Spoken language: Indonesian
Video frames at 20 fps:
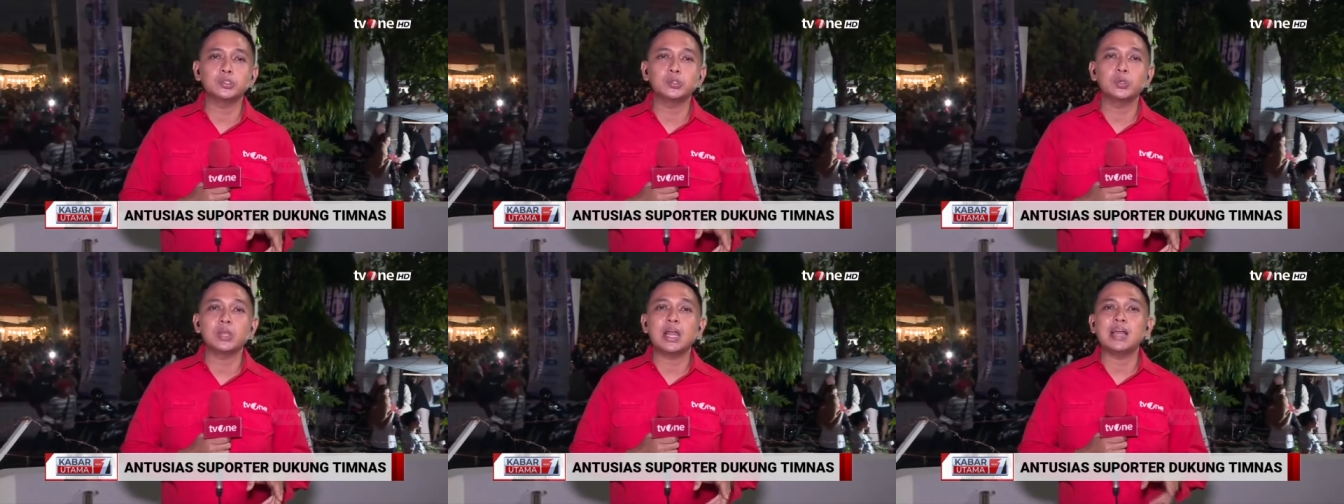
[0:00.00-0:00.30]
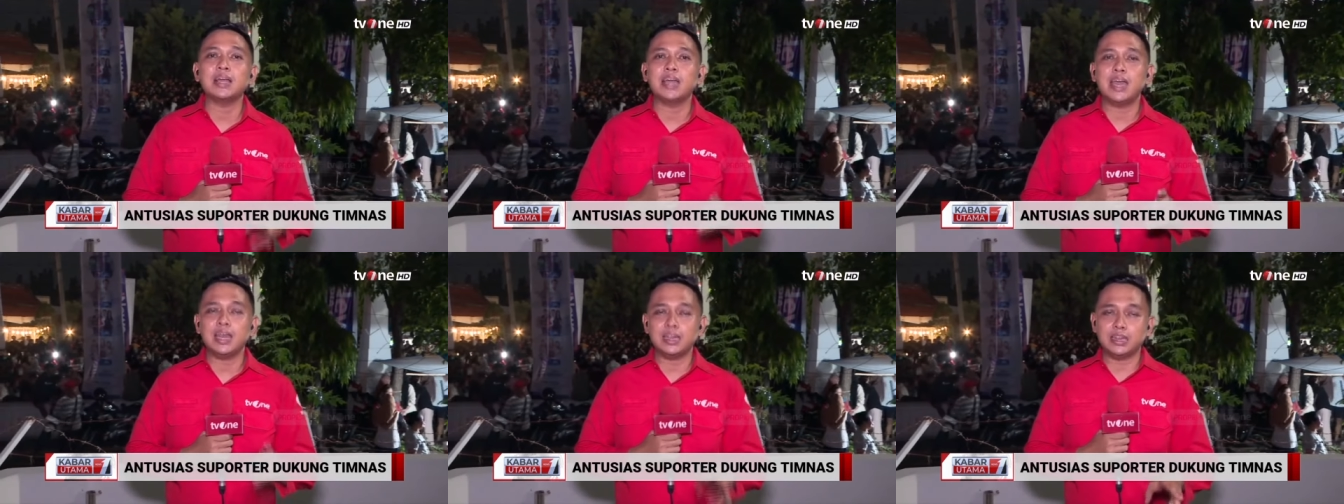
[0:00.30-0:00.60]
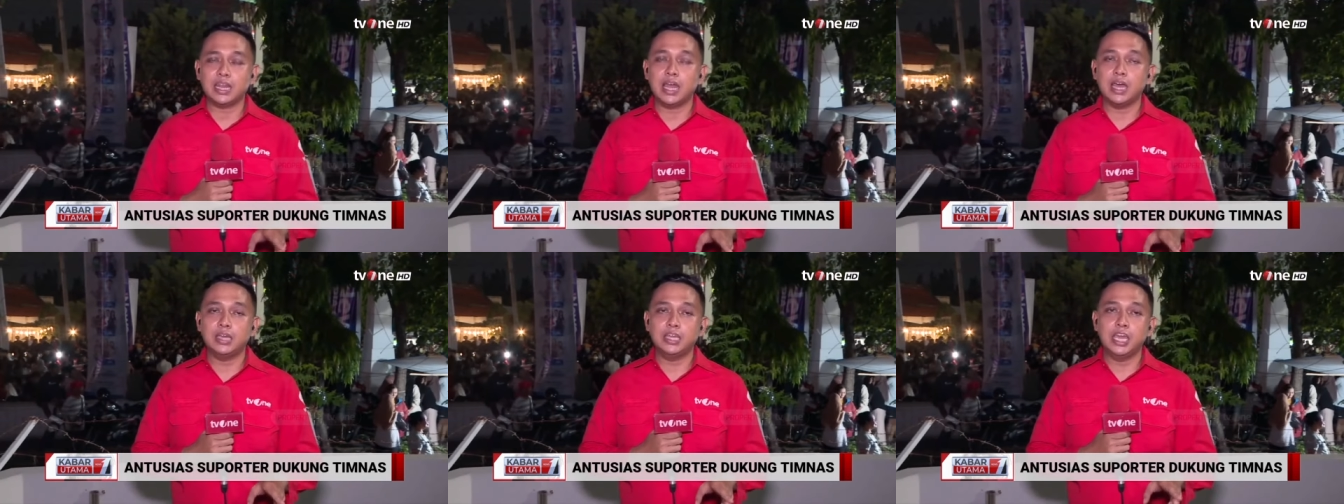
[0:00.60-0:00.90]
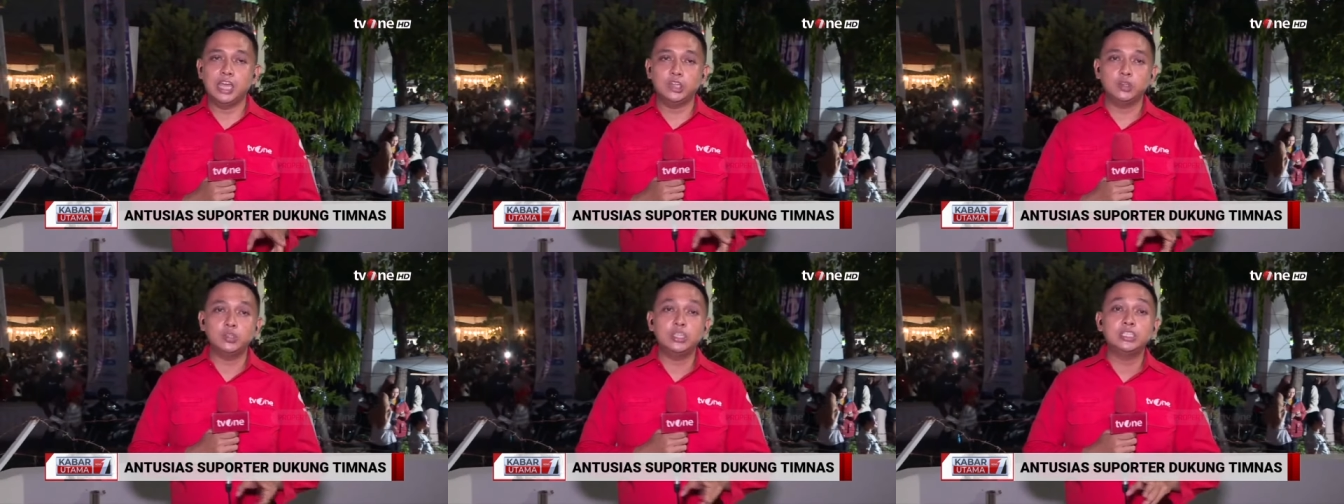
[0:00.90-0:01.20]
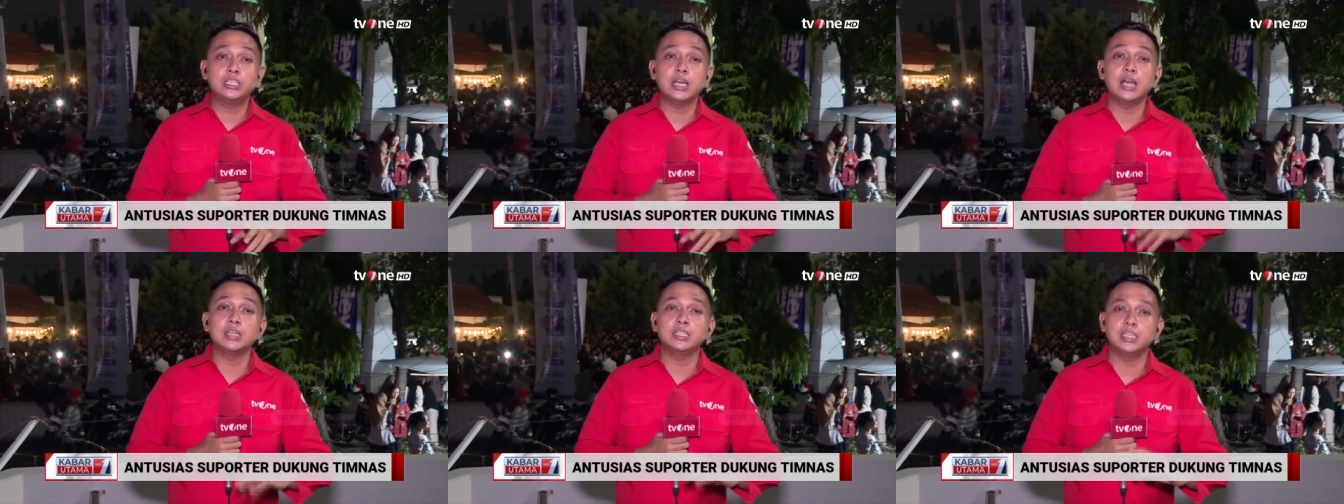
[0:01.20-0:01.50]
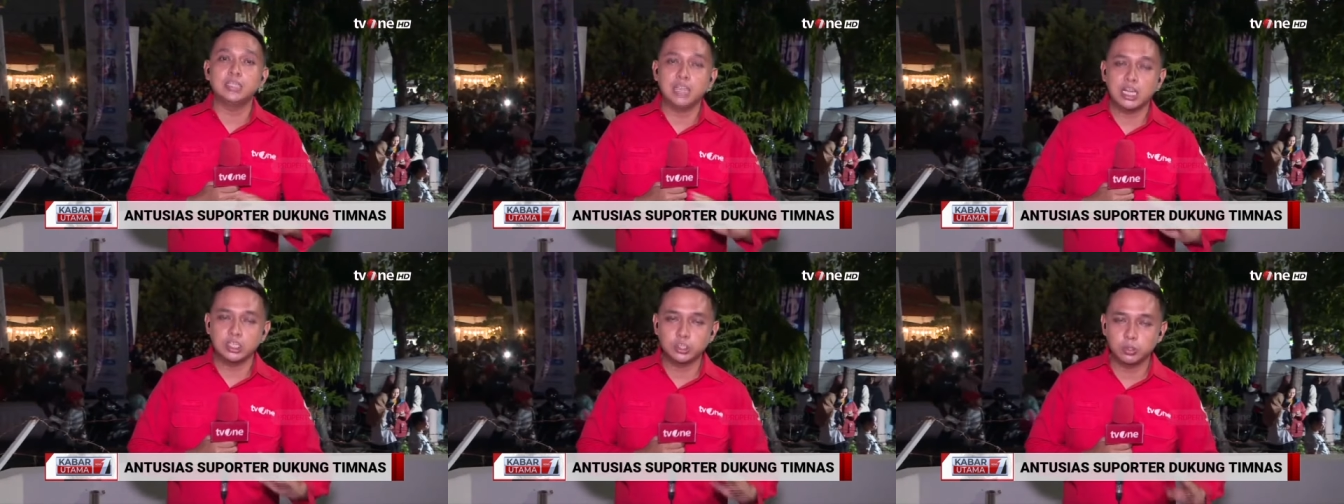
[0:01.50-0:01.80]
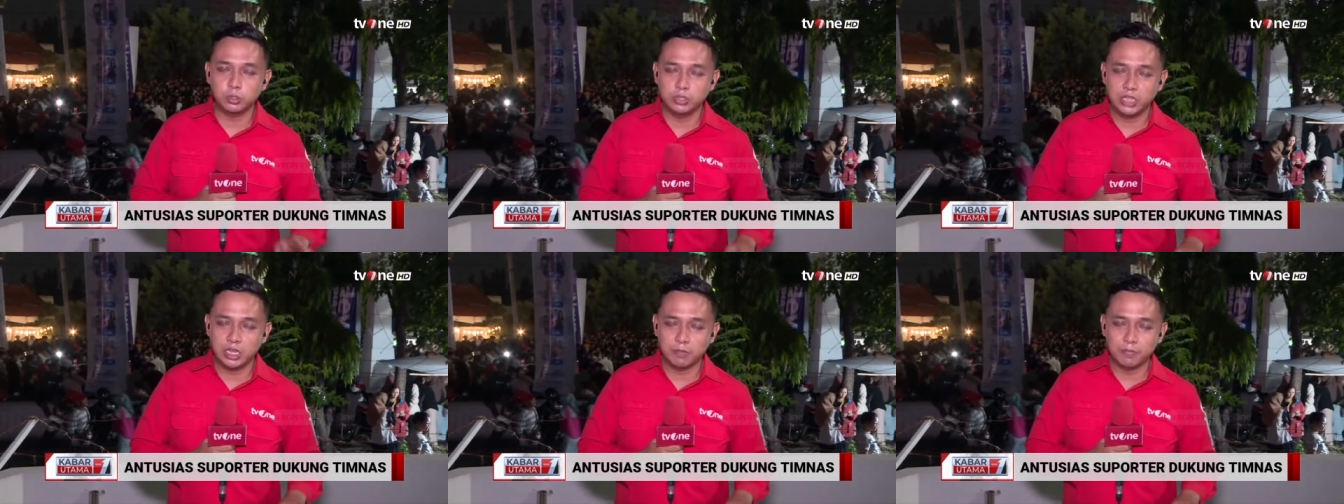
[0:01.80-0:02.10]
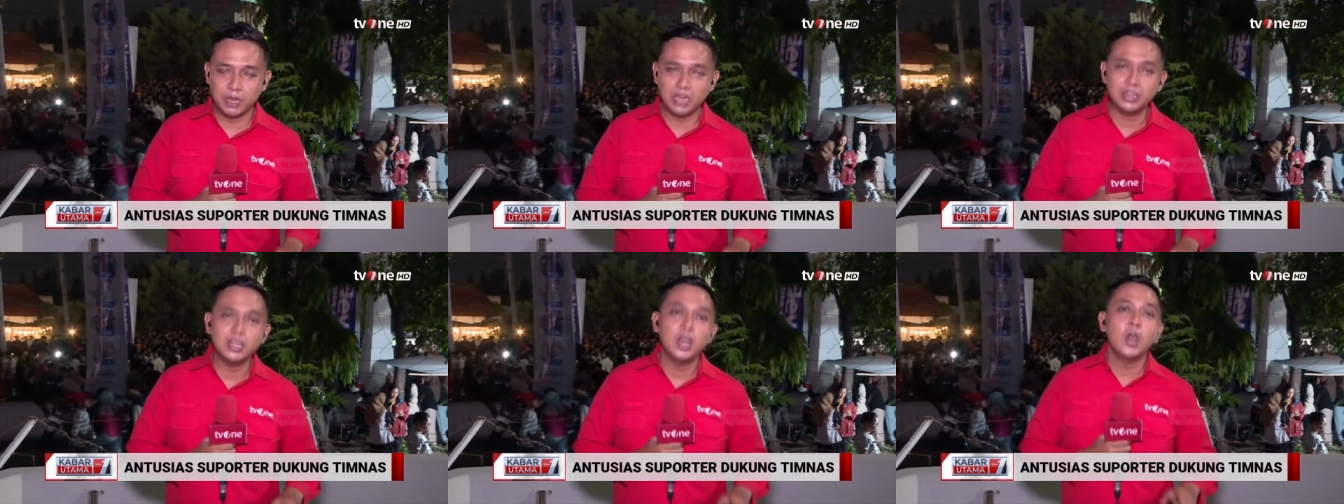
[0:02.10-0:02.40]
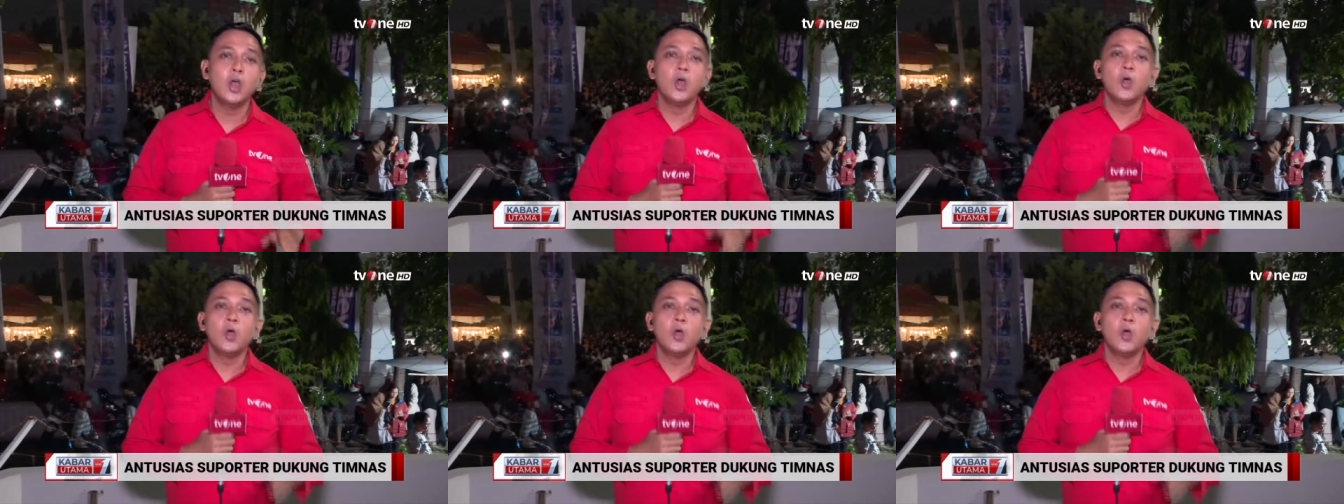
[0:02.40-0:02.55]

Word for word: Surakarta yaitu di Jalan Jenderal Sudirman